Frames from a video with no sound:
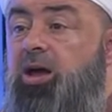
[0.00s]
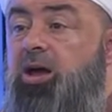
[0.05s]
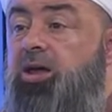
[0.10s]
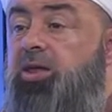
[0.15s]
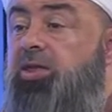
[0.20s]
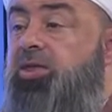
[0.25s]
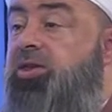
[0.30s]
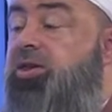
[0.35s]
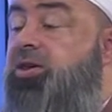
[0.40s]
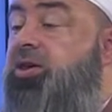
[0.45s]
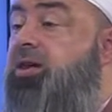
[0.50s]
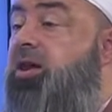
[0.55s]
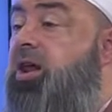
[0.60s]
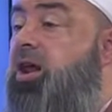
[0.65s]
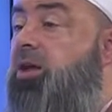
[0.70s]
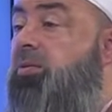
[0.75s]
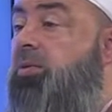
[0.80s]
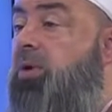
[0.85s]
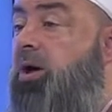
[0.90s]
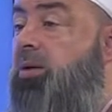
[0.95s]
zikir
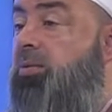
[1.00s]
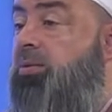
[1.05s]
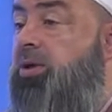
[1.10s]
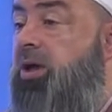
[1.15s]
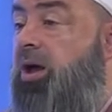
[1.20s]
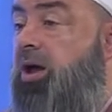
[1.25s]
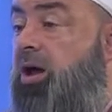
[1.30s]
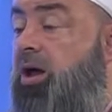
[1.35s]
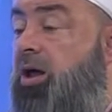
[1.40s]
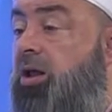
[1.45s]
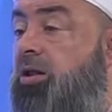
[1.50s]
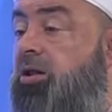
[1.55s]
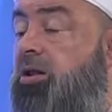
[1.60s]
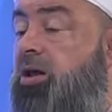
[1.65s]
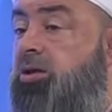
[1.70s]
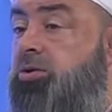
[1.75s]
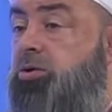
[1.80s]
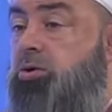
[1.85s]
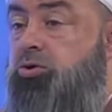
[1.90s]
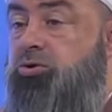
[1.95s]
erbabına, Allah
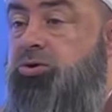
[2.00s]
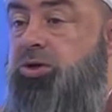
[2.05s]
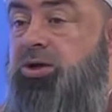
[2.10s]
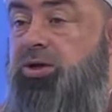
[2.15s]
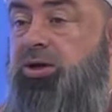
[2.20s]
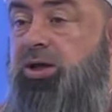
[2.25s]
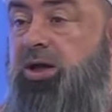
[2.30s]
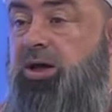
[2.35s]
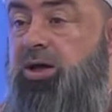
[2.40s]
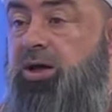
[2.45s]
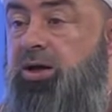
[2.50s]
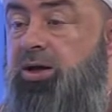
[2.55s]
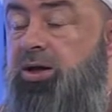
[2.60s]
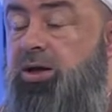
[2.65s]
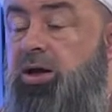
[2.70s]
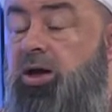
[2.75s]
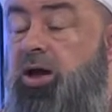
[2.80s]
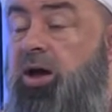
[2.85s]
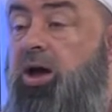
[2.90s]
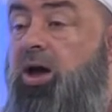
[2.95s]
dostlarına,
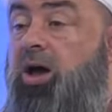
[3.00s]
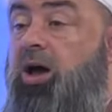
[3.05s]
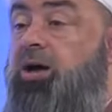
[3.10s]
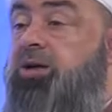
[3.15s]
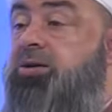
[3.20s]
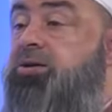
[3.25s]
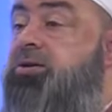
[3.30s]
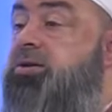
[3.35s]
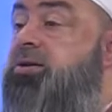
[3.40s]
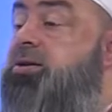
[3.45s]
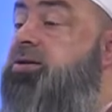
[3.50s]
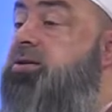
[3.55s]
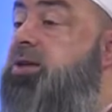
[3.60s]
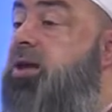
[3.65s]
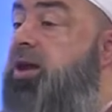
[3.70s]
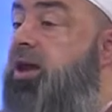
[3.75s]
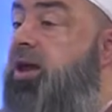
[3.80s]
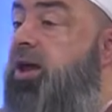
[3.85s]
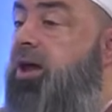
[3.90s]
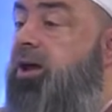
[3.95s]
haksız
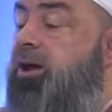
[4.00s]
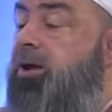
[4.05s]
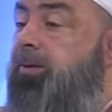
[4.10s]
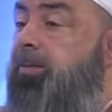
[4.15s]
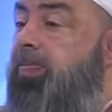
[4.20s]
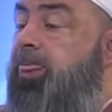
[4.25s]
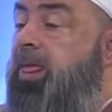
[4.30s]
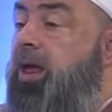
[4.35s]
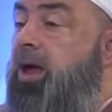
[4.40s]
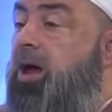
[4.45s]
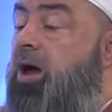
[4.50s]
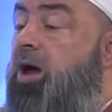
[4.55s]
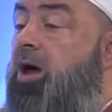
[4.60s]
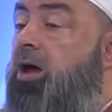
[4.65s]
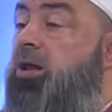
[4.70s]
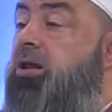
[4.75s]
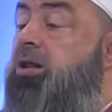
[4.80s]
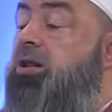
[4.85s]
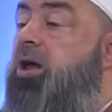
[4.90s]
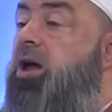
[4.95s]
yere
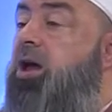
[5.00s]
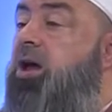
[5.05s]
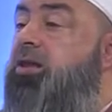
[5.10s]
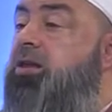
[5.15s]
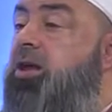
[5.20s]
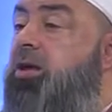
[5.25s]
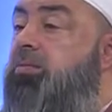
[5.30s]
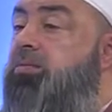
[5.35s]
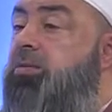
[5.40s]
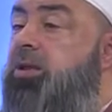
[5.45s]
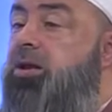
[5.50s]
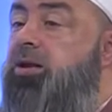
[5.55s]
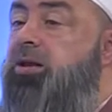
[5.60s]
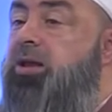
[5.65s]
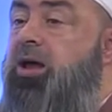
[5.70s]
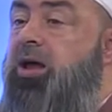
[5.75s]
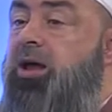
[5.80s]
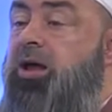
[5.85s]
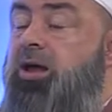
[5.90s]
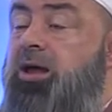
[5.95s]
Allah adamlarına
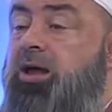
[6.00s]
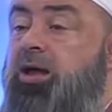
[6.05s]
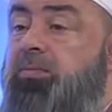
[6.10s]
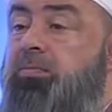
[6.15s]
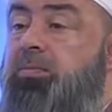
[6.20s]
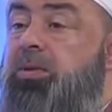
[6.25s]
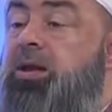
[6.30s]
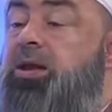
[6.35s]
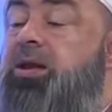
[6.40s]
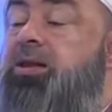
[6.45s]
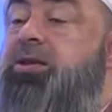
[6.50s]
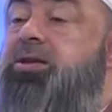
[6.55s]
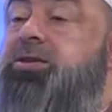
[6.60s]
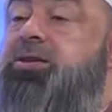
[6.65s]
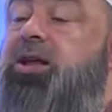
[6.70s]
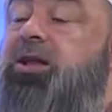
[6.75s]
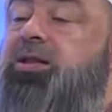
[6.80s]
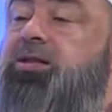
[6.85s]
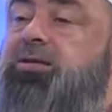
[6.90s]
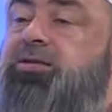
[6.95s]
milleti
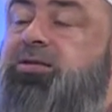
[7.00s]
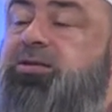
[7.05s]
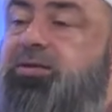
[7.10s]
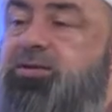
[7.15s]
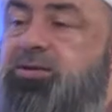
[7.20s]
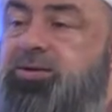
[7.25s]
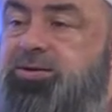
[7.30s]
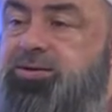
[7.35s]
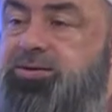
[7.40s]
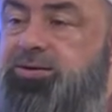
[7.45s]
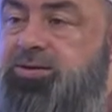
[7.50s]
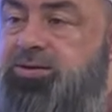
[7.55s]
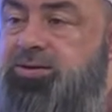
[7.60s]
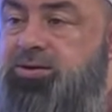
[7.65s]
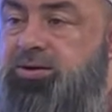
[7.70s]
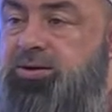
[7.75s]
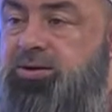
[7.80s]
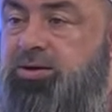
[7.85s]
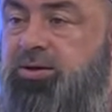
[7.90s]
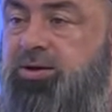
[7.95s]
saldırtırırız.
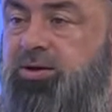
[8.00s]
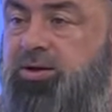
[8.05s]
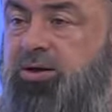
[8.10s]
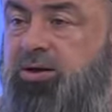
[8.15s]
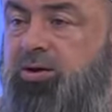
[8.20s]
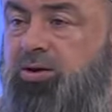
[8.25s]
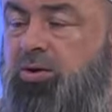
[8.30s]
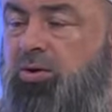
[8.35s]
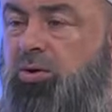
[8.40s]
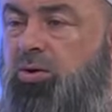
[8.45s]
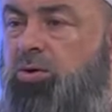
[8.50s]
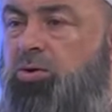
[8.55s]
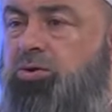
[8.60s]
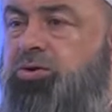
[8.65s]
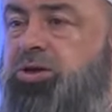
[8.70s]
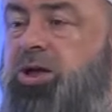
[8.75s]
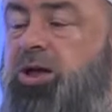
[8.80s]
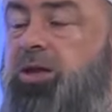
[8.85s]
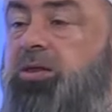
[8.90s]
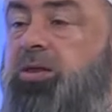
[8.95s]
O
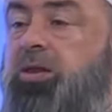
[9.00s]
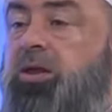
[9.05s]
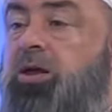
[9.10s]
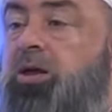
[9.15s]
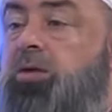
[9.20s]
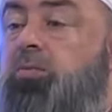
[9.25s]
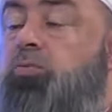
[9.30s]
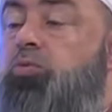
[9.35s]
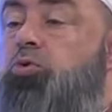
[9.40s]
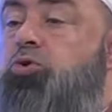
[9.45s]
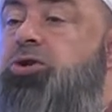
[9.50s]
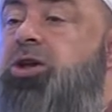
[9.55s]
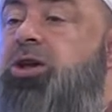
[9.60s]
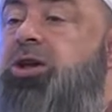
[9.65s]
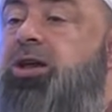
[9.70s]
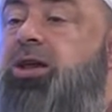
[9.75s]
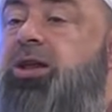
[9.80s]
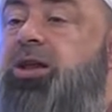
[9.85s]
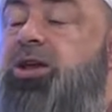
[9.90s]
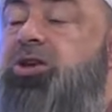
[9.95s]
yüzden bu
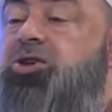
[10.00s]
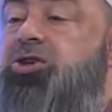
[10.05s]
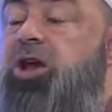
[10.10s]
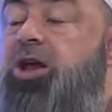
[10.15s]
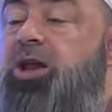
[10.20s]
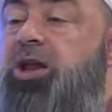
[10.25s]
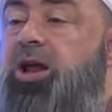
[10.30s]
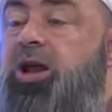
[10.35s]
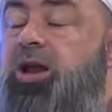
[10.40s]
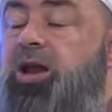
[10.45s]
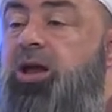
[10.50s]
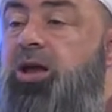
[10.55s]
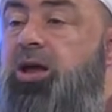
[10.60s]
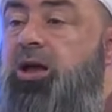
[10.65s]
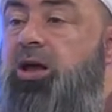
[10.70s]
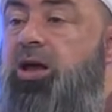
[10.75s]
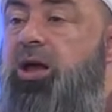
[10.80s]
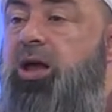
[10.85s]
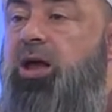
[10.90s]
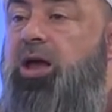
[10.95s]
şekildeki şeyler
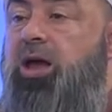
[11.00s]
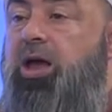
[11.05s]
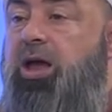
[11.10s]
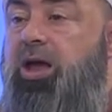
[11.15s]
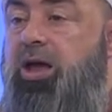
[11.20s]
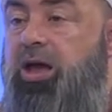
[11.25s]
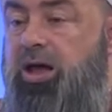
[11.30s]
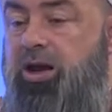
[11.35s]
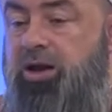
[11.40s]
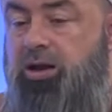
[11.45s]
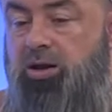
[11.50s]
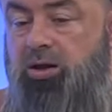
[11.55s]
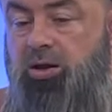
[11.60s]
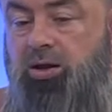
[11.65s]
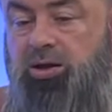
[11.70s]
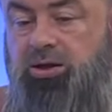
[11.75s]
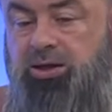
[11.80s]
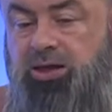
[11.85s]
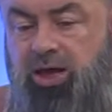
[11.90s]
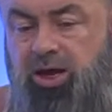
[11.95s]
eğer
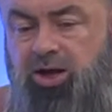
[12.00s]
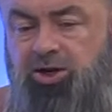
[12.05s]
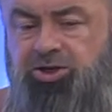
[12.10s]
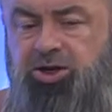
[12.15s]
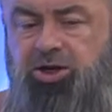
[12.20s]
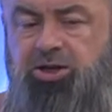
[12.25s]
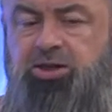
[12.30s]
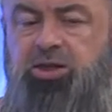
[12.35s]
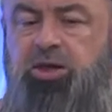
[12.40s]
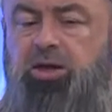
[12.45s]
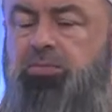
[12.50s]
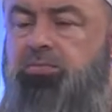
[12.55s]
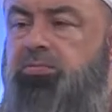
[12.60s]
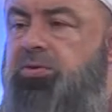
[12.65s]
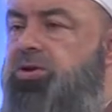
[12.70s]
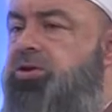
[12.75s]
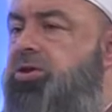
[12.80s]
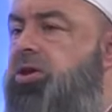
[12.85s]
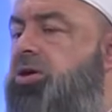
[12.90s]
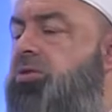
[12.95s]
gerçekten bir
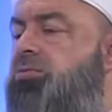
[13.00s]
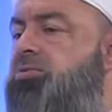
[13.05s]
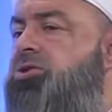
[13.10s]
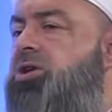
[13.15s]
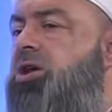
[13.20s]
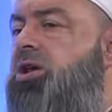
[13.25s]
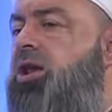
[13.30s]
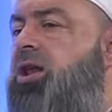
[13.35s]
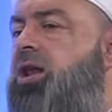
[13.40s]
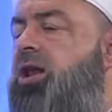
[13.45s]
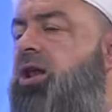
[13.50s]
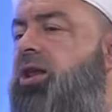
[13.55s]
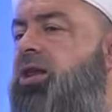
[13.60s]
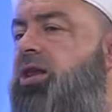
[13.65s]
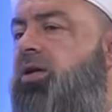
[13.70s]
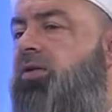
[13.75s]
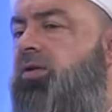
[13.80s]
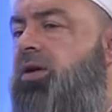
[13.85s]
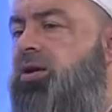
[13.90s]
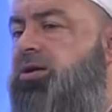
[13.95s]
takım şeyler elinde
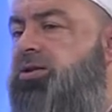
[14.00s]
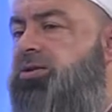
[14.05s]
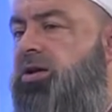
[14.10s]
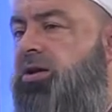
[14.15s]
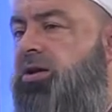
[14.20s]
varsa,